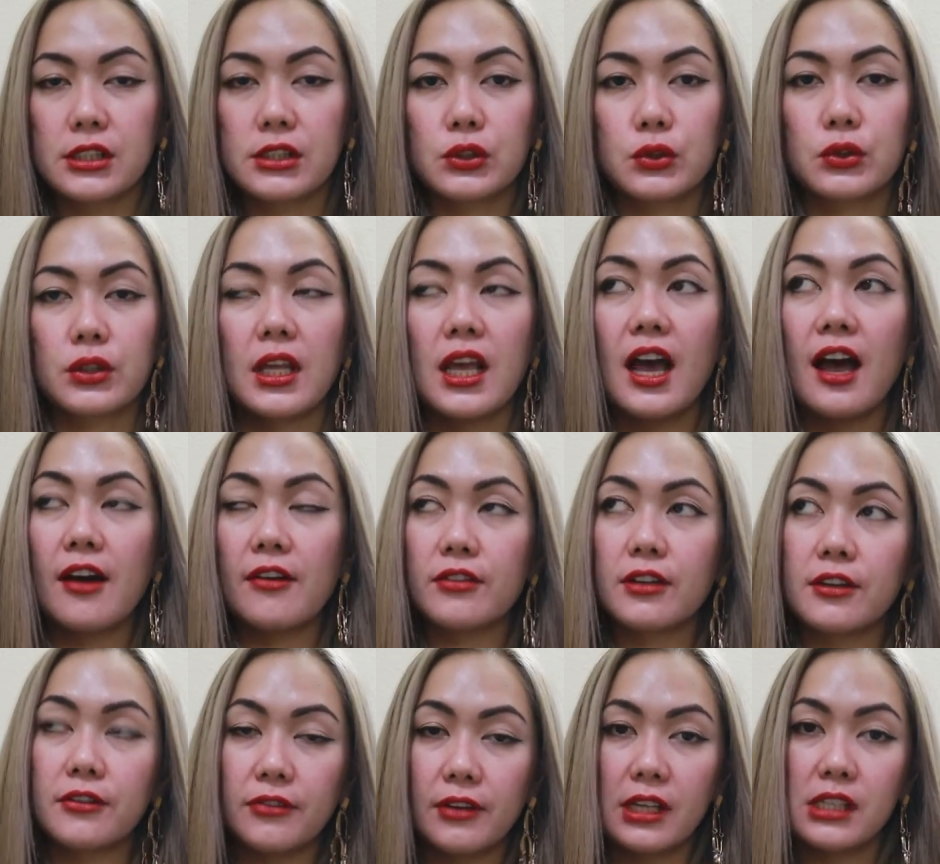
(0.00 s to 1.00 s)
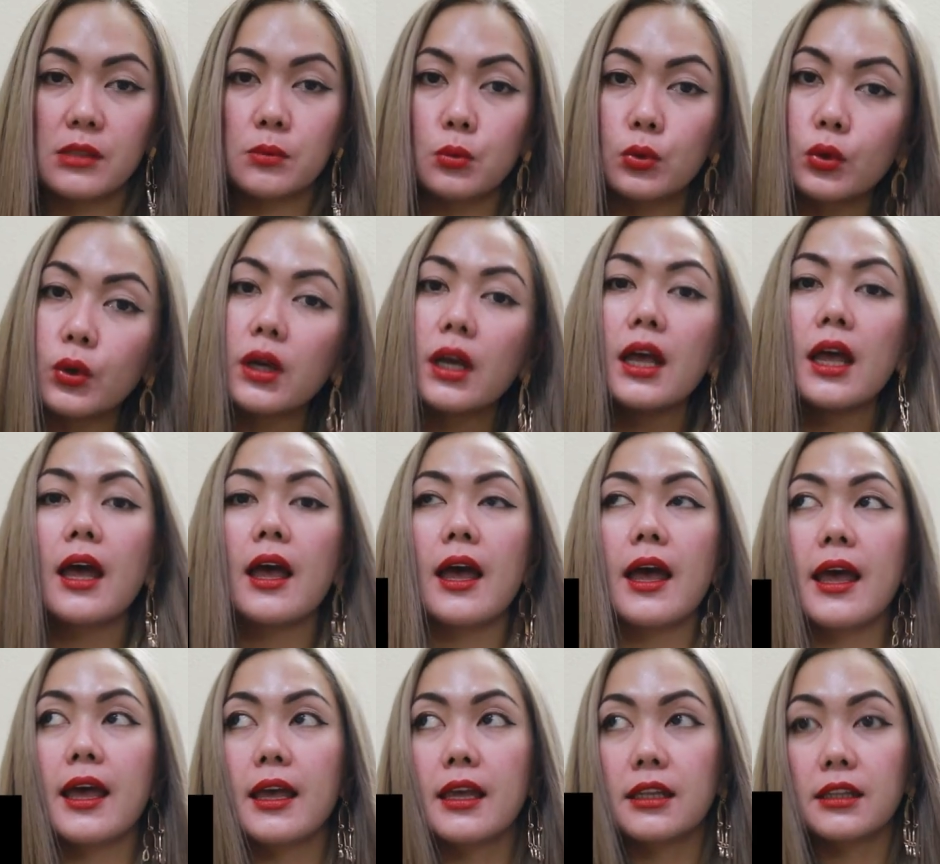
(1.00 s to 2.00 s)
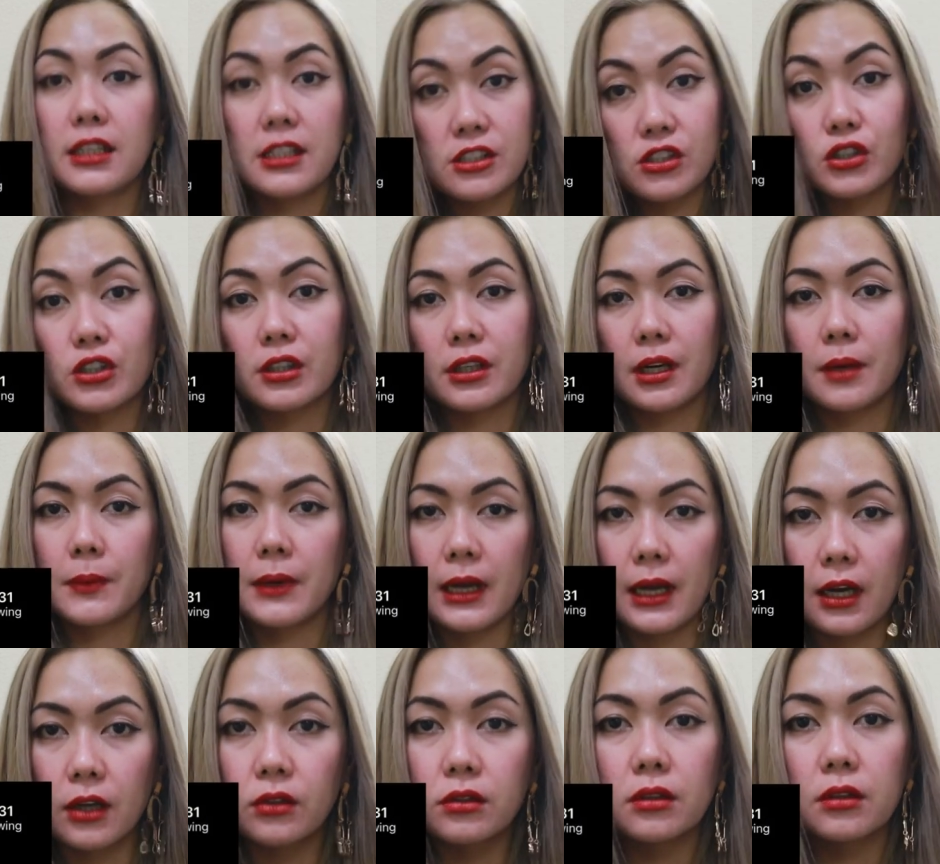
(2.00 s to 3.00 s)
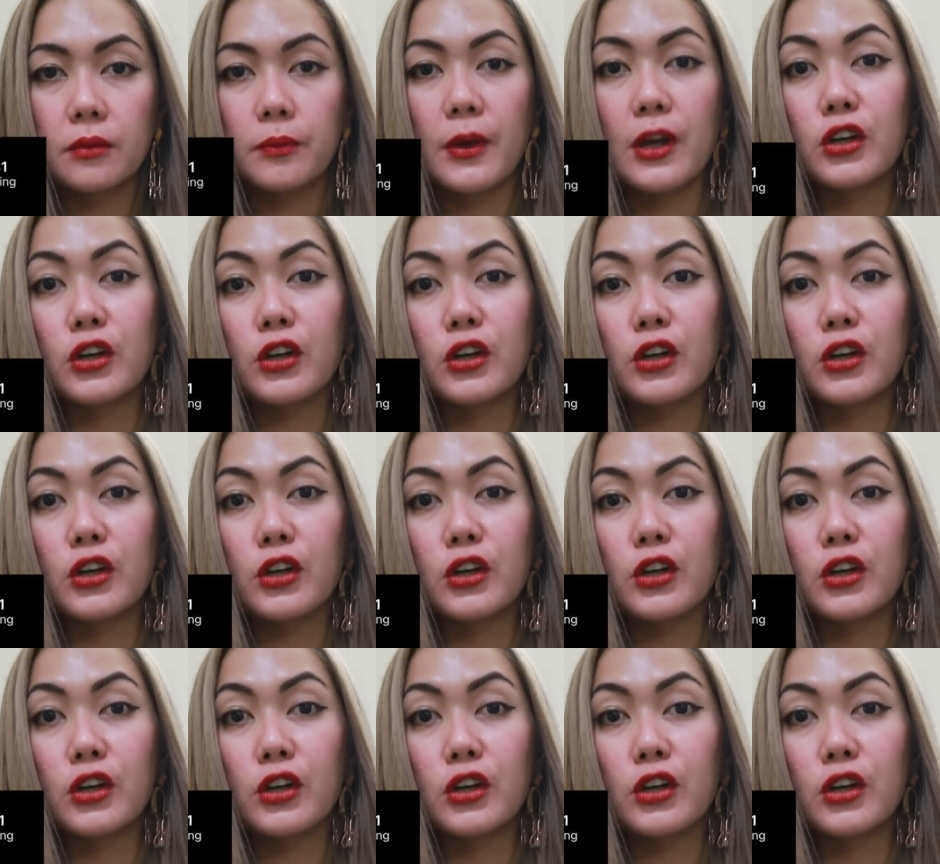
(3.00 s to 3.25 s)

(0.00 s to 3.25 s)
So they have their Facebook and Instagram account.